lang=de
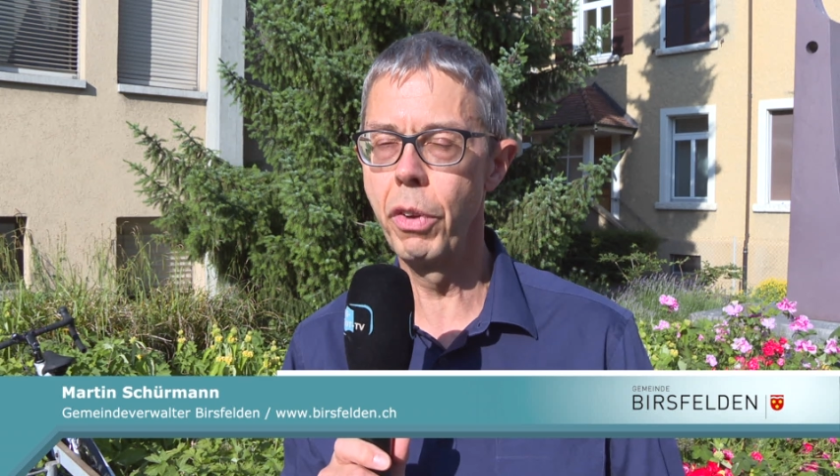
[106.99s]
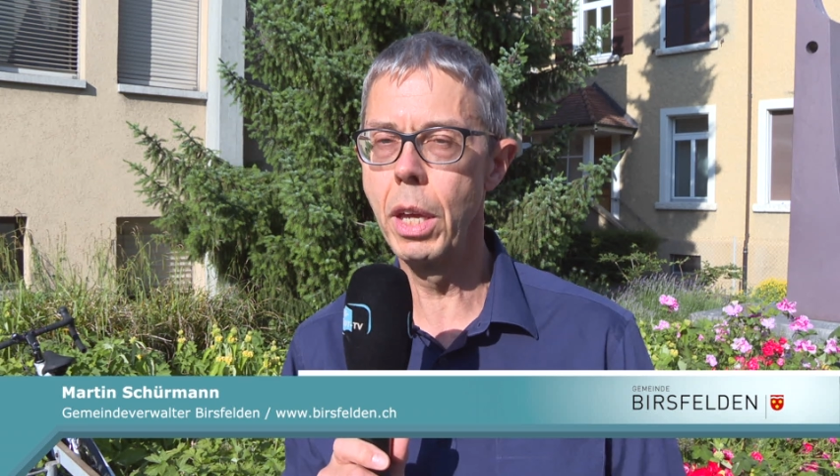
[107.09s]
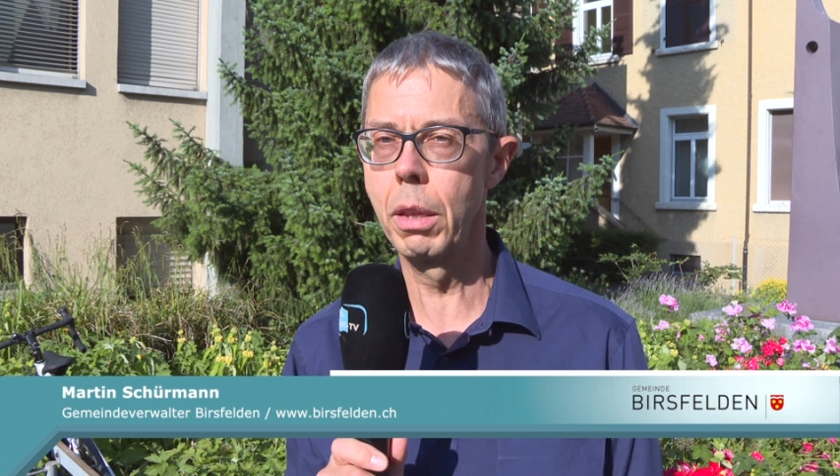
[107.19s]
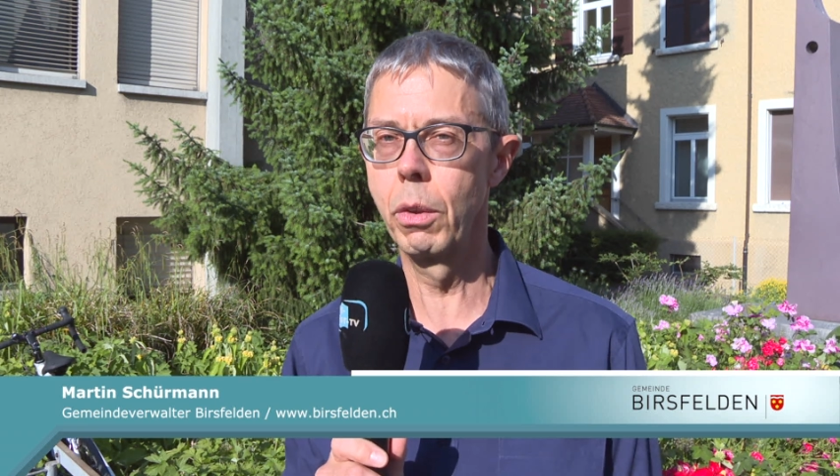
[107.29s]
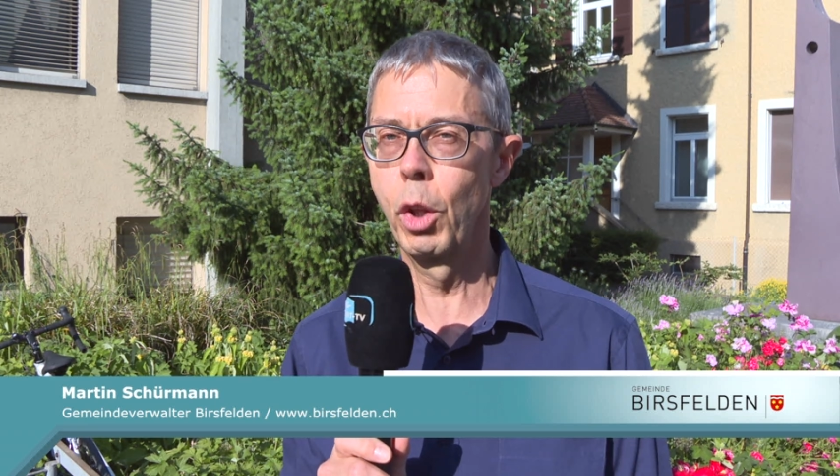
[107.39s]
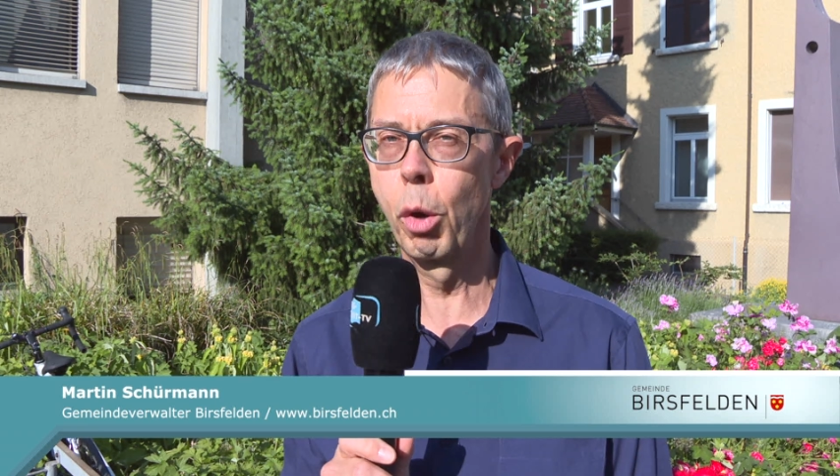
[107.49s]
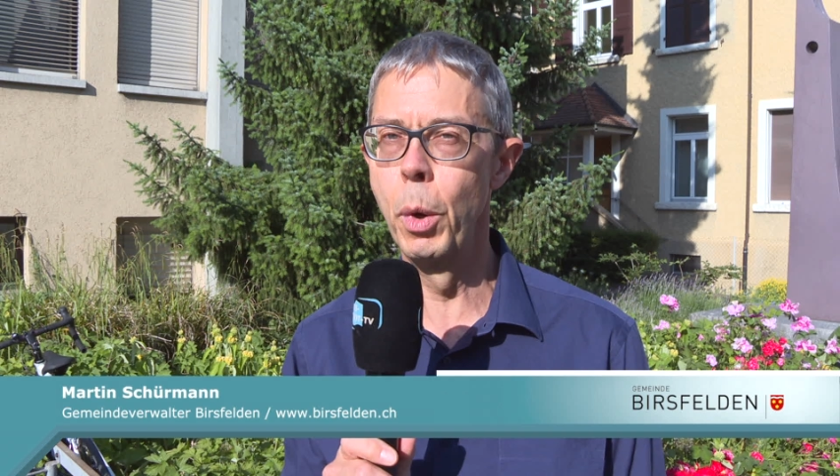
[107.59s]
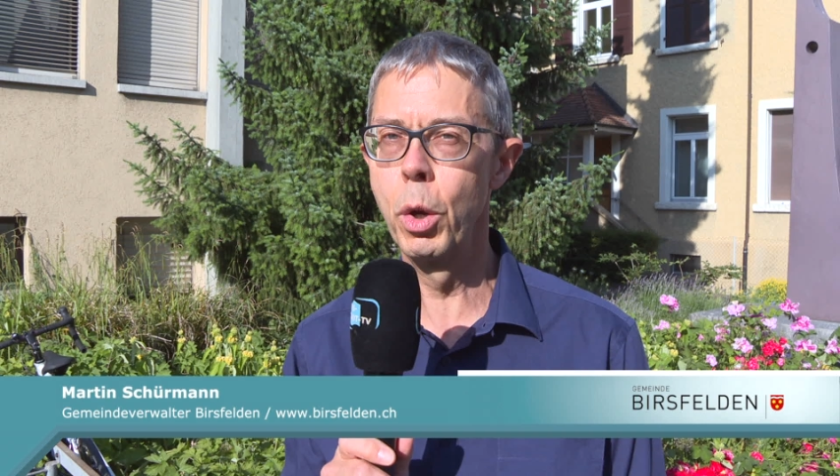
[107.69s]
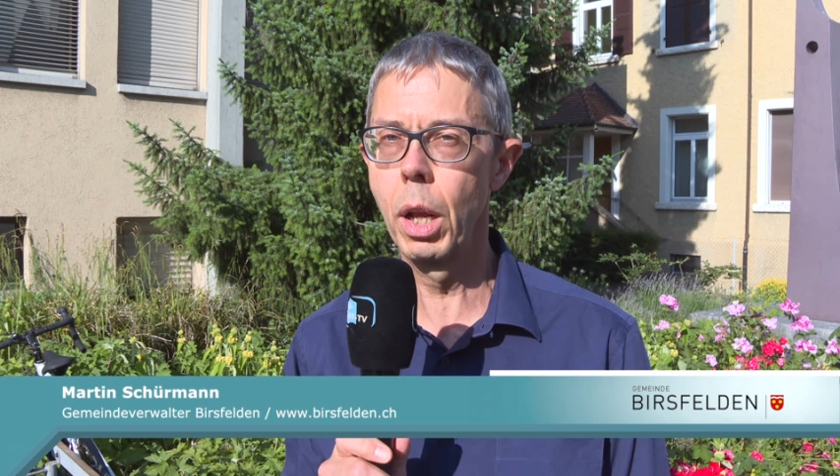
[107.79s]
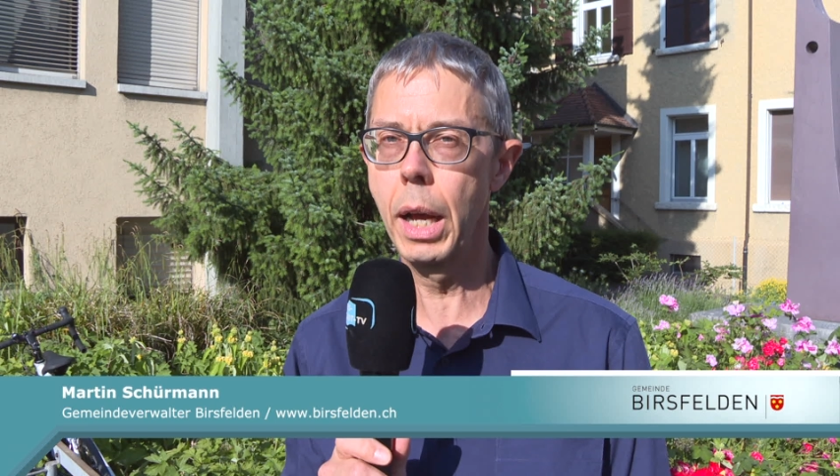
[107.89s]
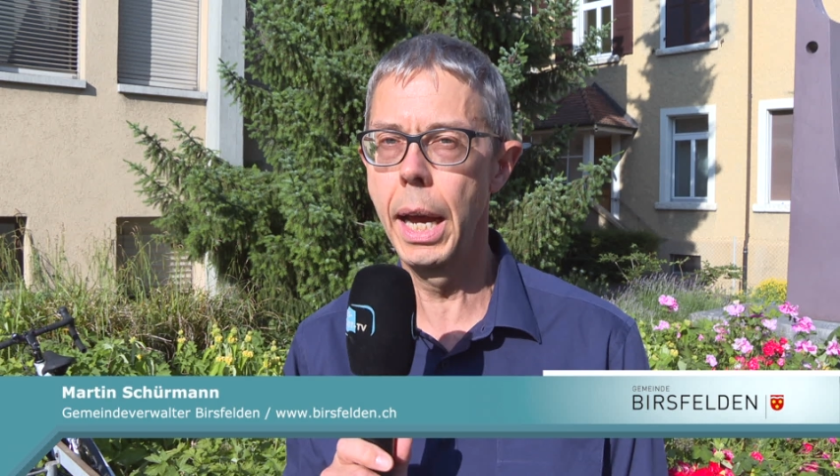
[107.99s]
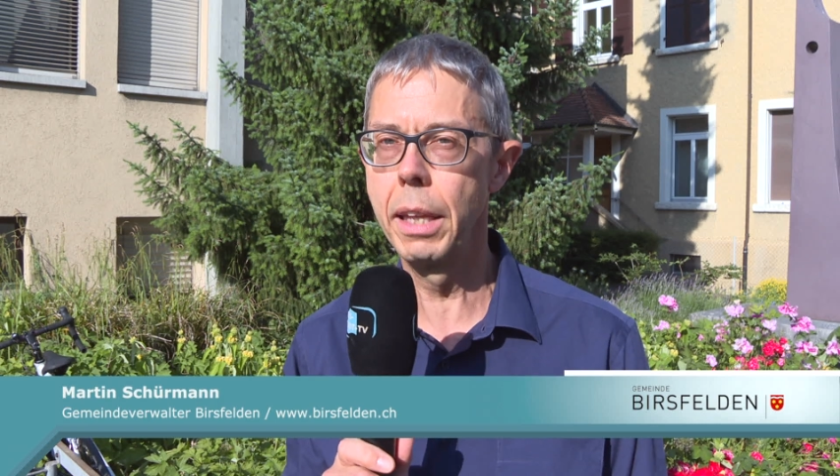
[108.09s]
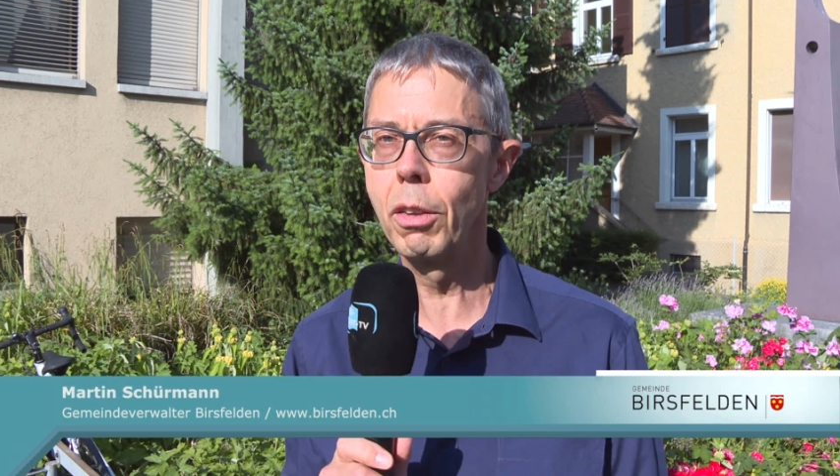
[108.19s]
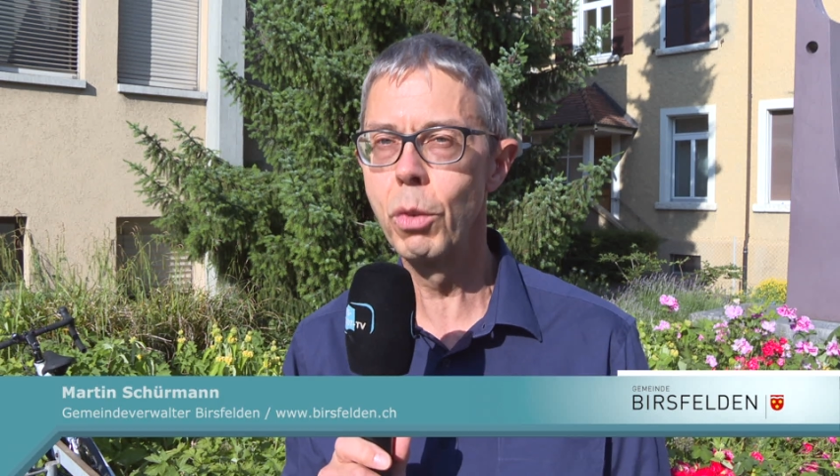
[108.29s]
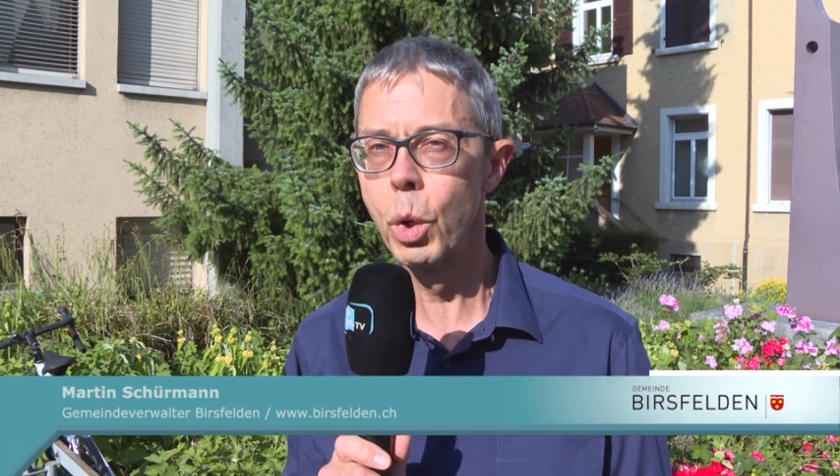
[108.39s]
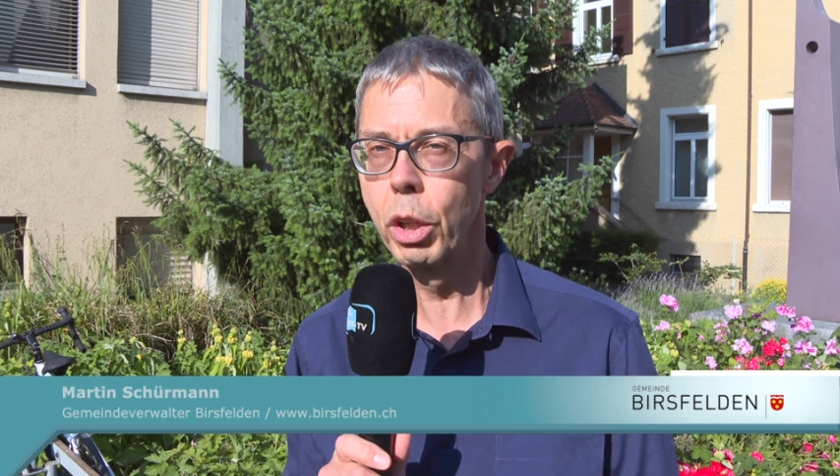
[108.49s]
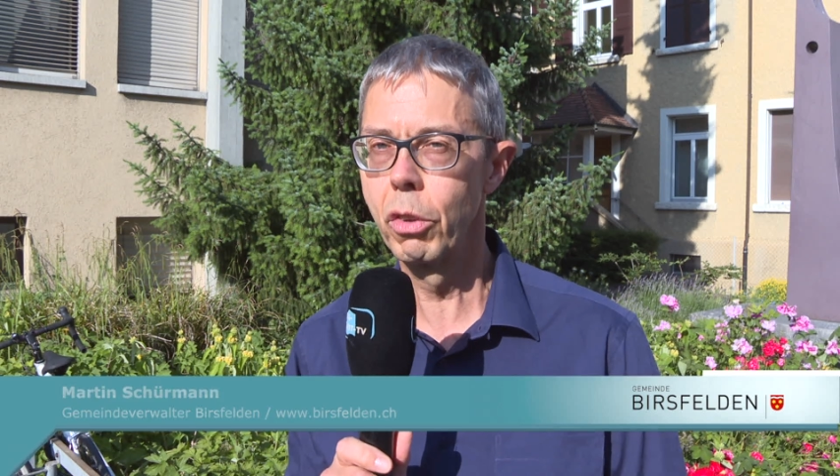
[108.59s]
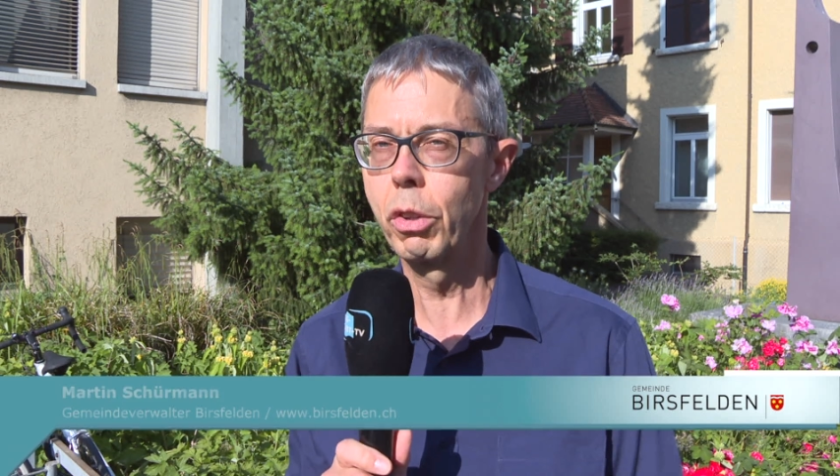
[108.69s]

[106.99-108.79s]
wieder nach Möglichkeiten gesucht,